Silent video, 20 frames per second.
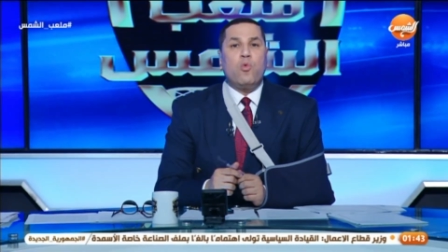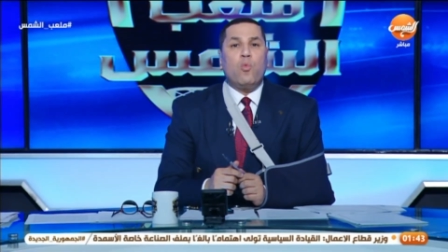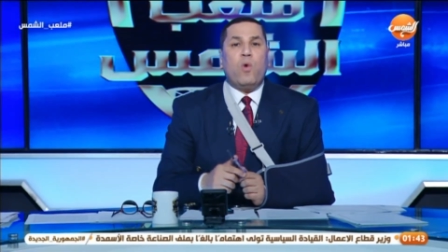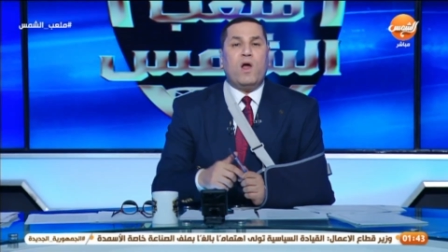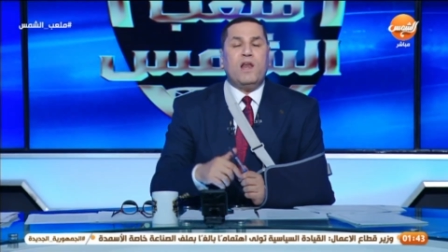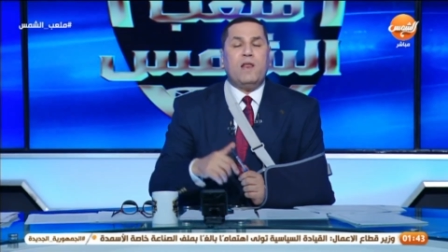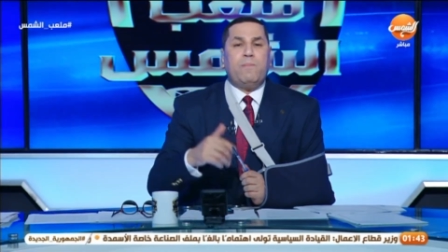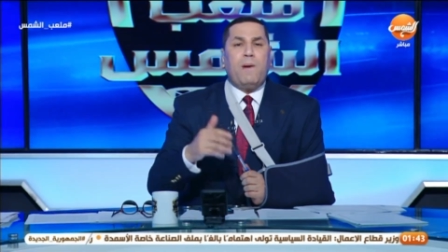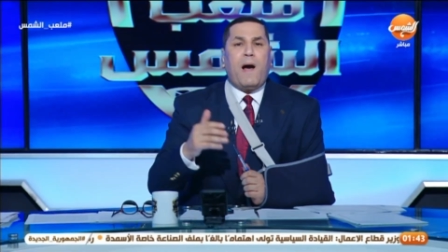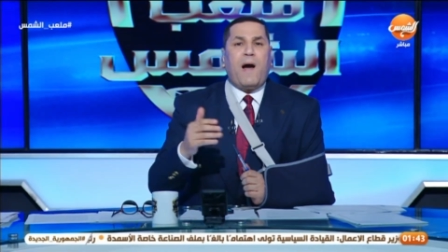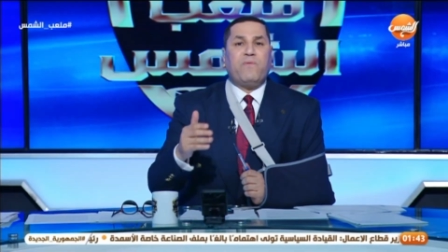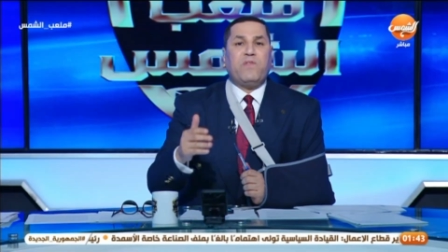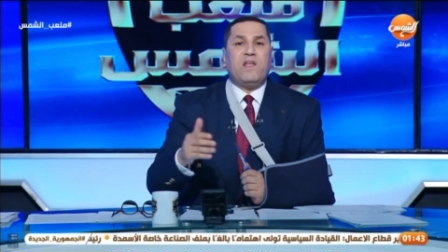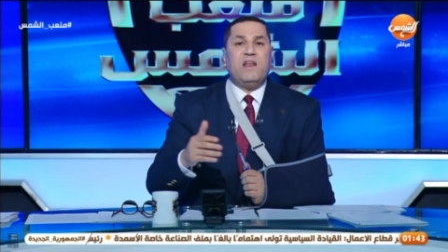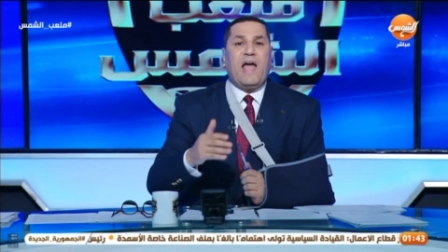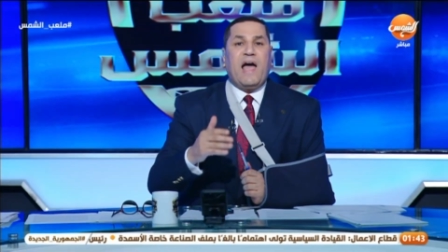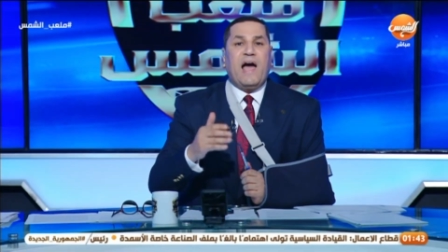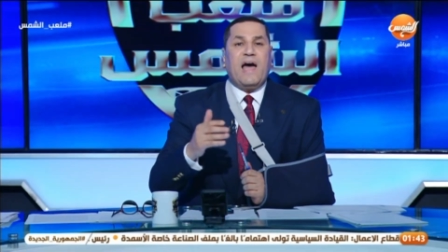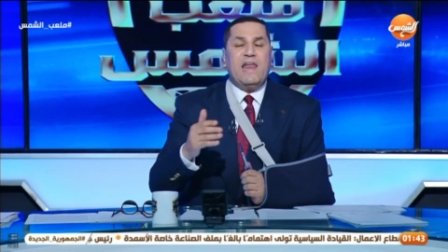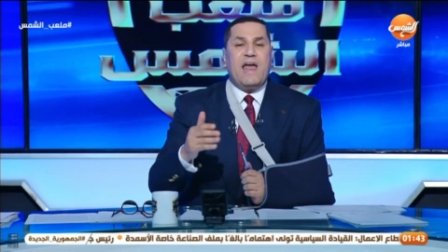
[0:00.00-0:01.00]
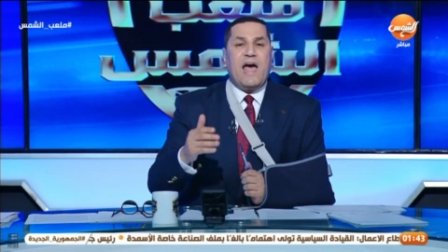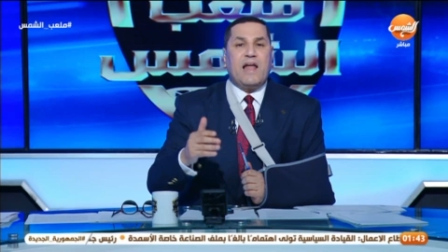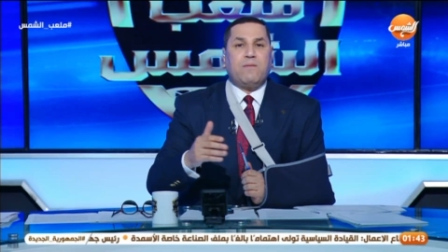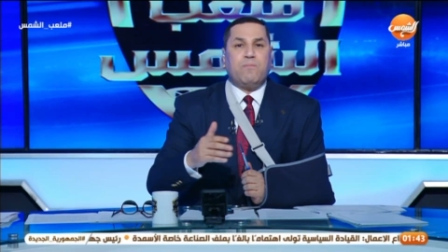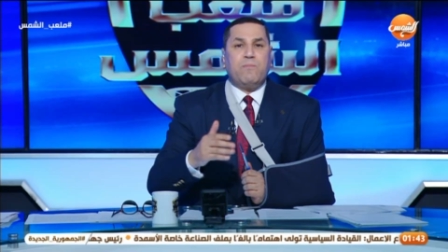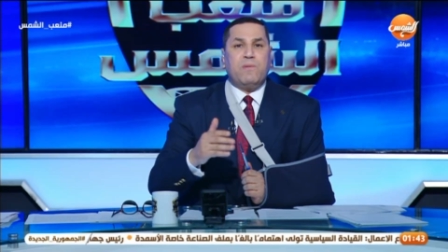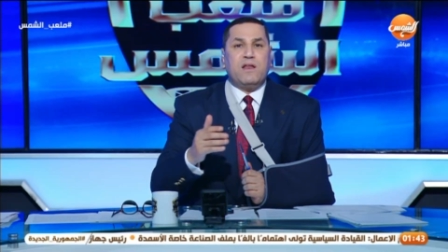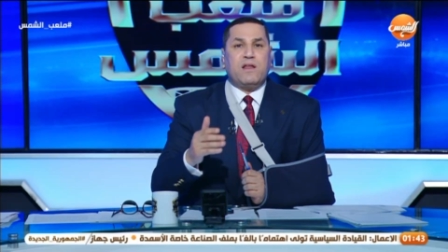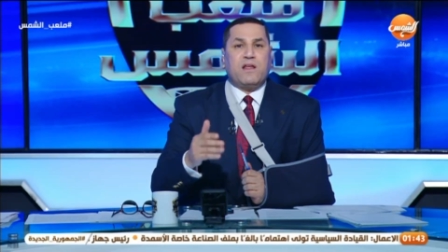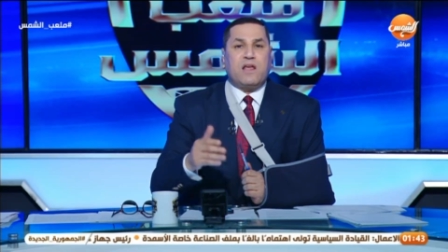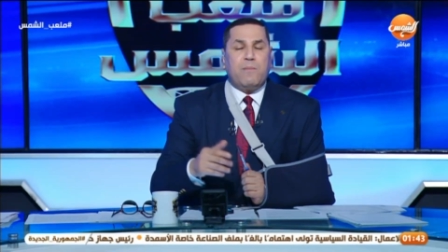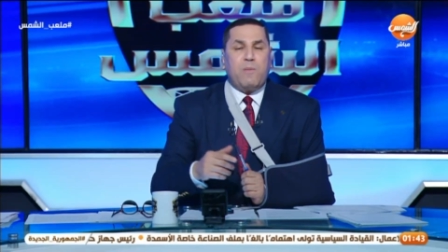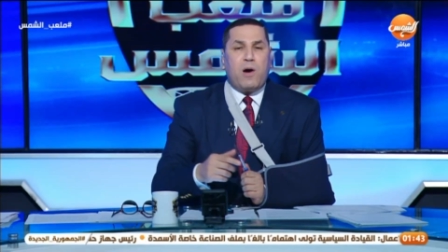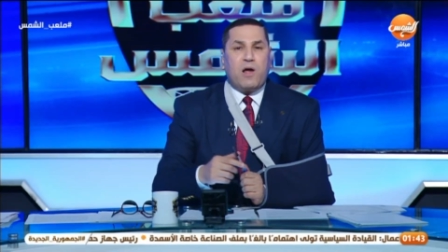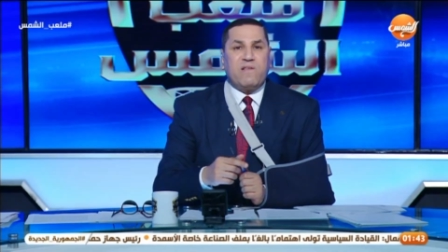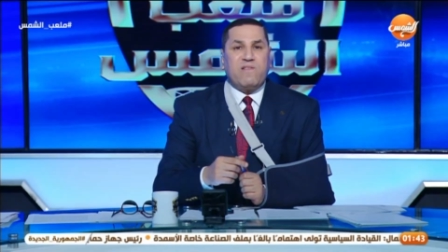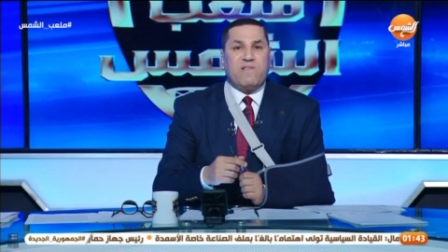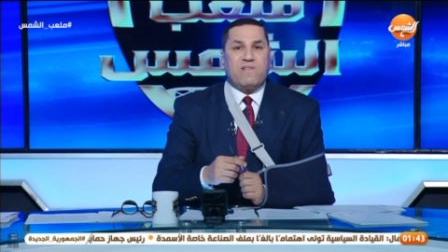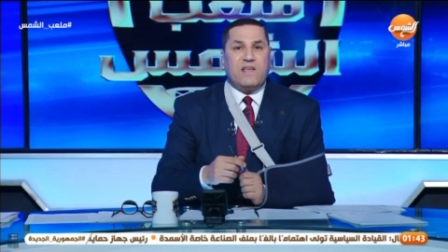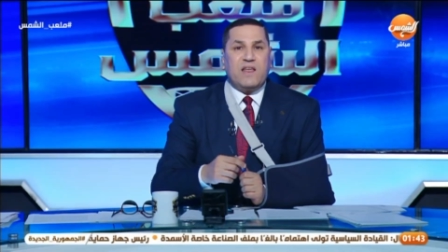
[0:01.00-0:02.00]
ولبعض الحالات من
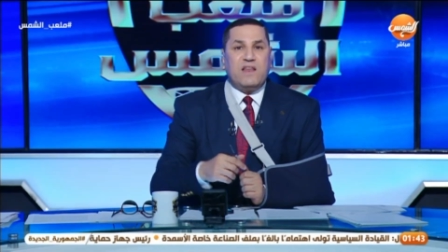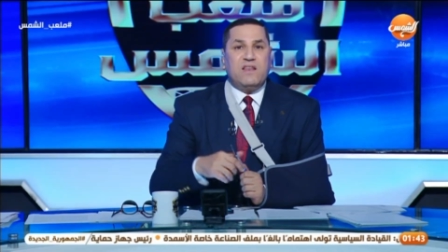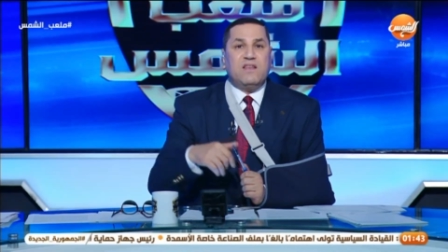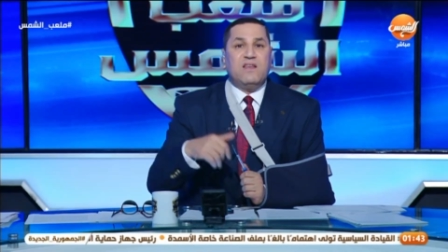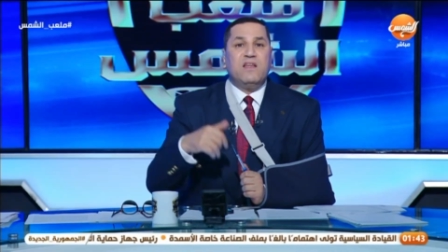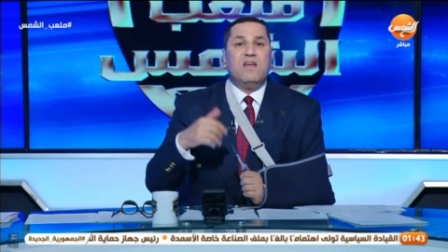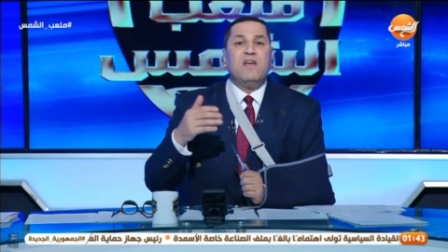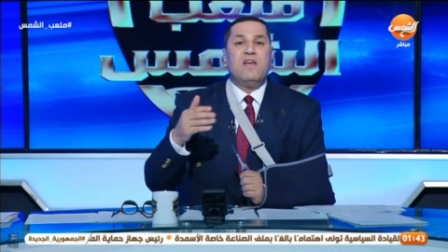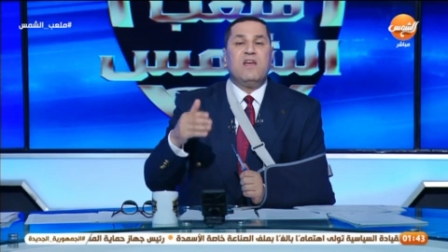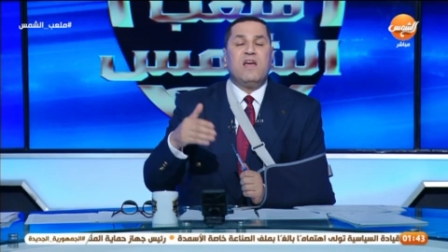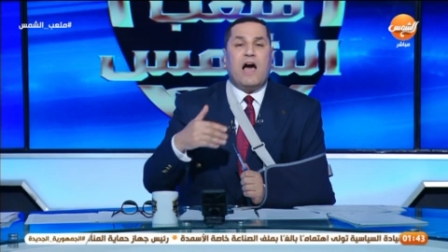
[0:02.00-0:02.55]
كبار السن